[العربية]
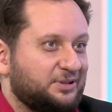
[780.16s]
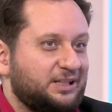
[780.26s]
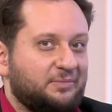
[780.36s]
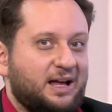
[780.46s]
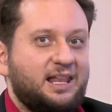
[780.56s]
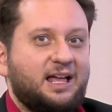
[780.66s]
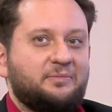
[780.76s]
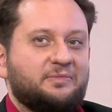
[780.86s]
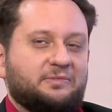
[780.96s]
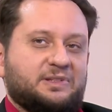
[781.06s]
هي ما لها
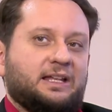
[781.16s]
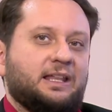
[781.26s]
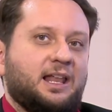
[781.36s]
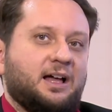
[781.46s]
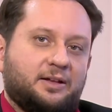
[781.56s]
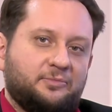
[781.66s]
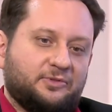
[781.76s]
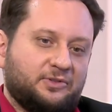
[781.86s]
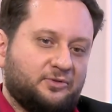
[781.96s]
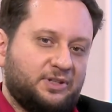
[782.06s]
مثلا علاقه
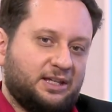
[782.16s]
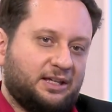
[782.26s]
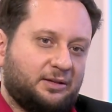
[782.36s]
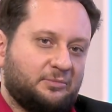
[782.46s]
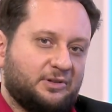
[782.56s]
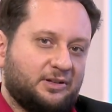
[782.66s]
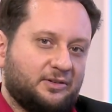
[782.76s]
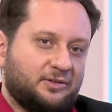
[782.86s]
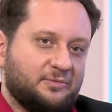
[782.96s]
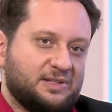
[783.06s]
انه هي
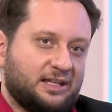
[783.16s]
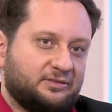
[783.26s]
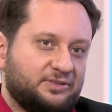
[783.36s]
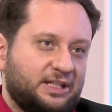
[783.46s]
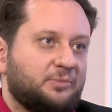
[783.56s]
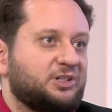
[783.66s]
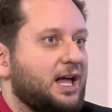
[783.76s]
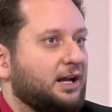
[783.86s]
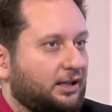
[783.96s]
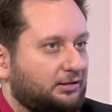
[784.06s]
مثلا فيها
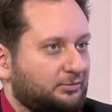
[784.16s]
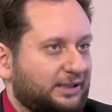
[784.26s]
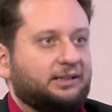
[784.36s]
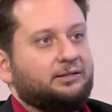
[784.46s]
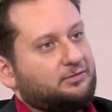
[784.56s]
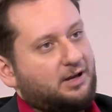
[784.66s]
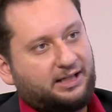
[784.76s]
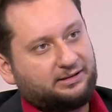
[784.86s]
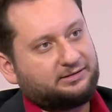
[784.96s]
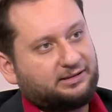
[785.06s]
مشاكل وبعدين
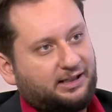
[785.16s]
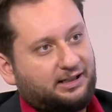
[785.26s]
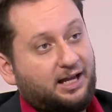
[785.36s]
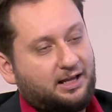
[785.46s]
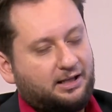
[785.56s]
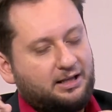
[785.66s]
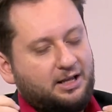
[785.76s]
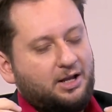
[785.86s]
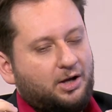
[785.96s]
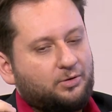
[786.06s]
الواحد طلع لا
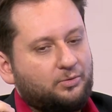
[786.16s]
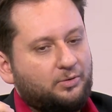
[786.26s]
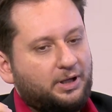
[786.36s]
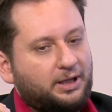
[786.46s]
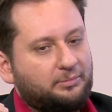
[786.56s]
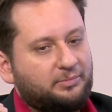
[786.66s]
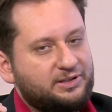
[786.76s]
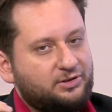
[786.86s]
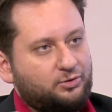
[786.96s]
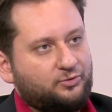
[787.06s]
هو
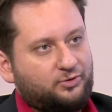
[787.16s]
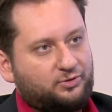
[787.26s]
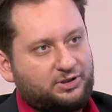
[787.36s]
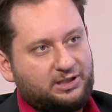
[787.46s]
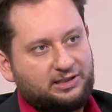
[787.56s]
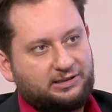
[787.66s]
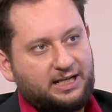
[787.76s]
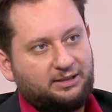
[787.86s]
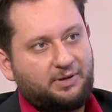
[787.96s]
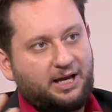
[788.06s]
بس يشوف انه الشخص
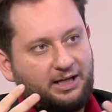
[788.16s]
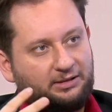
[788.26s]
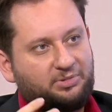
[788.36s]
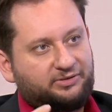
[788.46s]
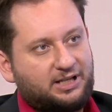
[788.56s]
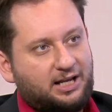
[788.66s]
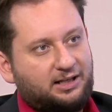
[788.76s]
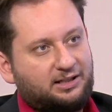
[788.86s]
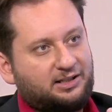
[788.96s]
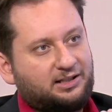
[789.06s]
الثاني بعد بيرجع
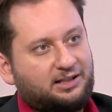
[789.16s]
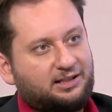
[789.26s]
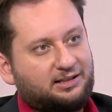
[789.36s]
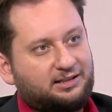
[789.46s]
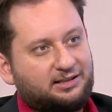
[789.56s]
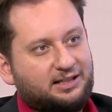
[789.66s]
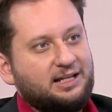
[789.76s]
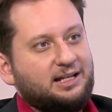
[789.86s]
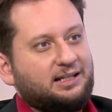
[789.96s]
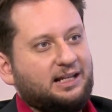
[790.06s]
لل
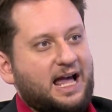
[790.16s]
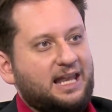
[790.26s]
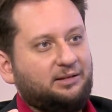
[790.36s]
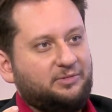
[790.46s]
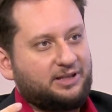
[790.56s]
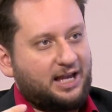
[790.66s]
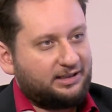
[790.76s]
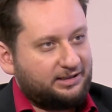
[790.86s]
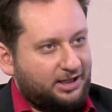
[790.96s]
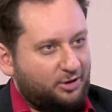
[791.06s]
للحاله
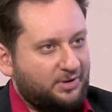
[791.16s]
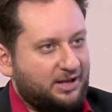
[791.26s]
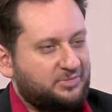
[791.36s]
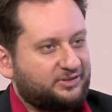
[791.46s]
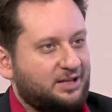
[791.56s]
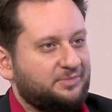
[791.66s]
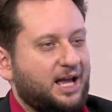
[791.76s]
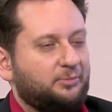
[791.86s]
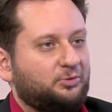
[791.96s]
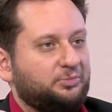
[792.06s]
المثاليه وبرجع
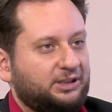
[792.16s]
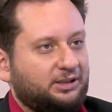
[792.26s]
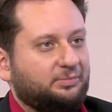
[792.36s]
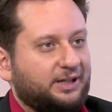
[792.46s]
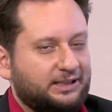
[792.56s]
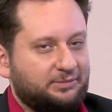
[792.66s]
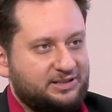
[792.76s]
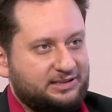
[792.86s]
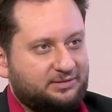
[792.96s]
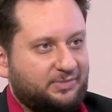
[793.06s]
بيعامله منيح بعدين
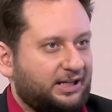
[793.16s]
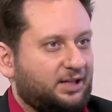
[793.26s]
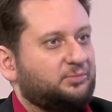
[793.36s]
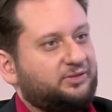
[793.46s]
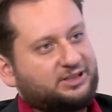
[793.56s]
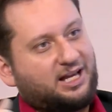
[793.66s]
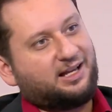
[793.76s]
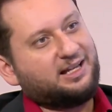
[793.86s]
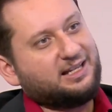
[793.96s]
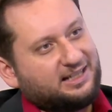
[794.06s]
بس يتمكن بيرجع
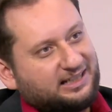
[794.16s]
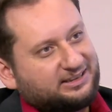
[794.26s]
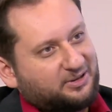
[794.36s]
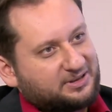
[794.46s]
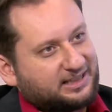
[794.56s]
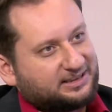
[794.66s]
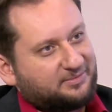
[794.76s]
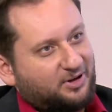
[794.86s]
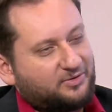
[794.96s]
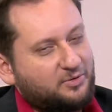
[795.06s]
للتوكسيك
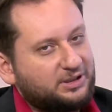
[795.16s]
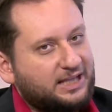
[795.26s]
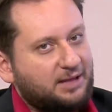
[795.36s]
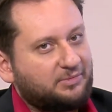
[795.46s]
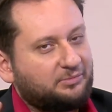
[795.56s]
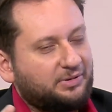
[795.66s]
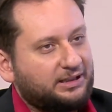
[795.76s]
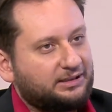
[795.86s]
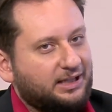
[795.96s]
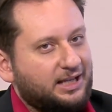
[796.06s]
تبعه فهو دائما
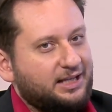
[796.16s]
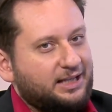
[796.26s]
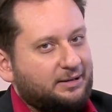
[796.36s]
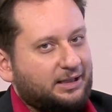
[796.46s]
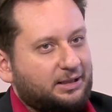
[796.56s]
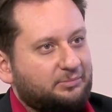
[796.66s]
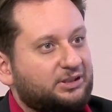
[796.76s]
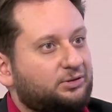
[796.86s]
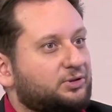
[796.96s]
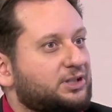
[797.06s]
بين آه،
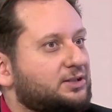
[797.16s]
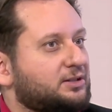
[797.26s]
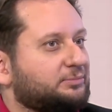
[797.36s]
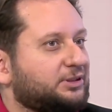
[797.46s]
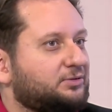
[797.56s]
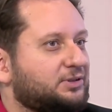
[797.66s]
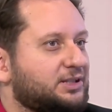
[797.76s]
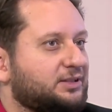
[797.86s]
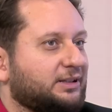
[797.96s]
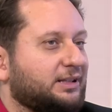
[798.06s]
مد وجزر مد
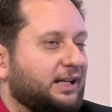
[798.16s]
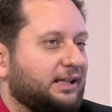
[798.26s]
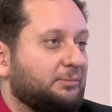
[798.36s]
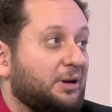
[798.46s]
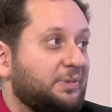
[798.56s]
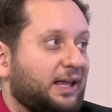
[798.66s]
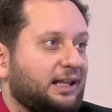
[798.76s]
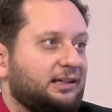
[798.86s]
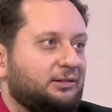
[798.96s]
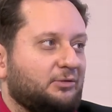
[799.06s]
وجزر يعني ما
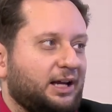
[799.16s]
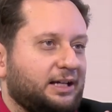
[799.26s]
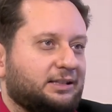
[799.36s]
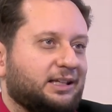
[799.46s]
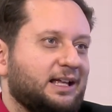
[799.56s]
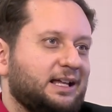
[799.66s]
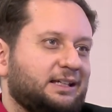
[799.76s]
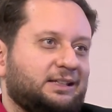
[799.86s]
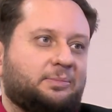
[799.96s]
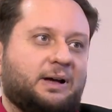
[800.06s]
بيخلي الواحد
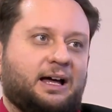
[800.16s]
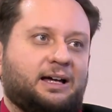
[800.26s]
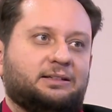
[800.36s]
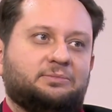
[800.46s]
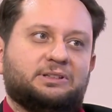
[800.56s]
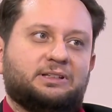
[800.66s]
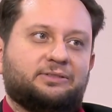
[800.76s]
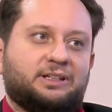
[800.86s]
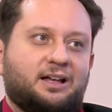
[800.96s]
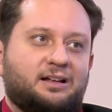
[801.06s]
يبعد
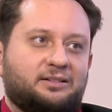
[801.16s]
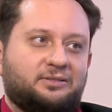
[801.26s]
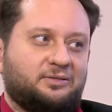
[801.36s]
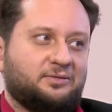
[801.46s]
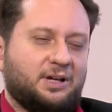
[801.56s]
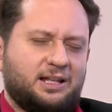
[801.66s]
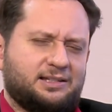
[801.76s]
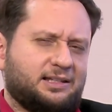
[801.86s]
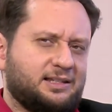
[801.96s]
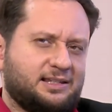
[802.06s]
بالطريقه انه
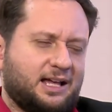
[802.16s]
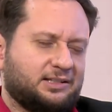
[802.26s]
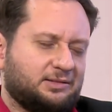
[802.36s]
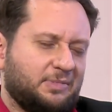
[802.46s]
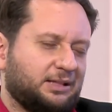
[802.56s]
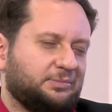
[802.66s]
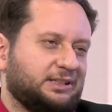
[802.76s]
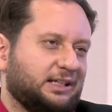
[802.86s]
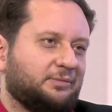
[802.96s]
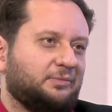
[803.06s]
خلص انا انزعجت ما عاد
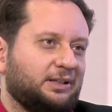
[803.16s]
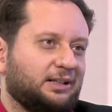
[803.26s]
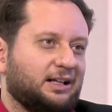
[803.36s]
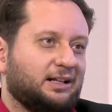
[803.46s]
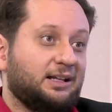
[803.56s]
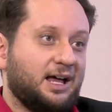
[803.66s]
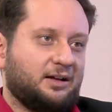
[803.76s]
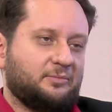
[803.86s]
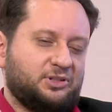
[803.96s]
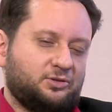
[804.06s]
بدي كمل
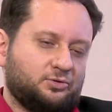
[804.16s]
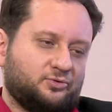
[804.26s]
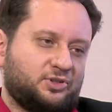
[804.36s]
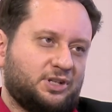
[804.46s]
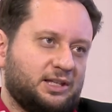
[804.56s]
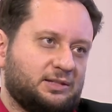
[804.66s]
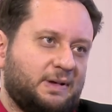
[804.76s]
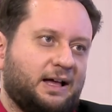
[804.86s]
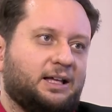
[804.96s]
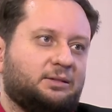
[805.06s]
لا بس يشوف الشخص
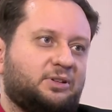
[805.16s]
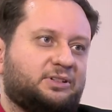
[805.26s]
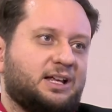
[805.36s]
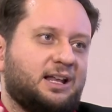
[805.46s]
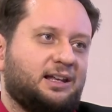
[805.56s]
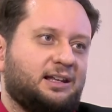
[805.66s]
بعد بيرجع